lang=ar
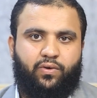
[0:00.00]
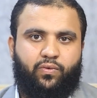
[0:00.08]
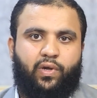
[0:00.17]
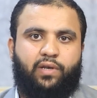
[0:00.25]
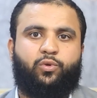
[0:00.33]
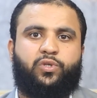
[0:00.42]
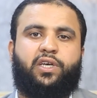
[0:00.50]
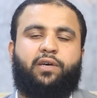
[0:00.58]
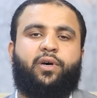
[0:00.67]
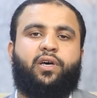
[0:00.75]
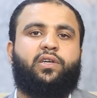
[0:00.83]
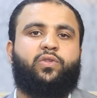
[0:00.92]

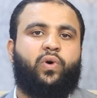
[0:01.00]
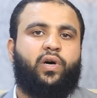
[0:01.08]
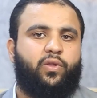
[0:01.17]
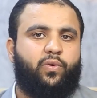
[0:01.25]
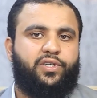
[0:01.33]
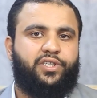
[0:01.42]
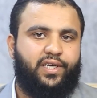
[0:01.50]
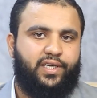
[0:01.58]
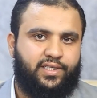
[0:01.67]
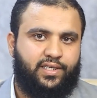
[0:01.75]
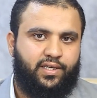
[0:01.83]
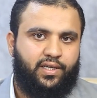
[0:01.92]
والمسابقات غير
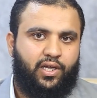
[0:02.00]
الجائزة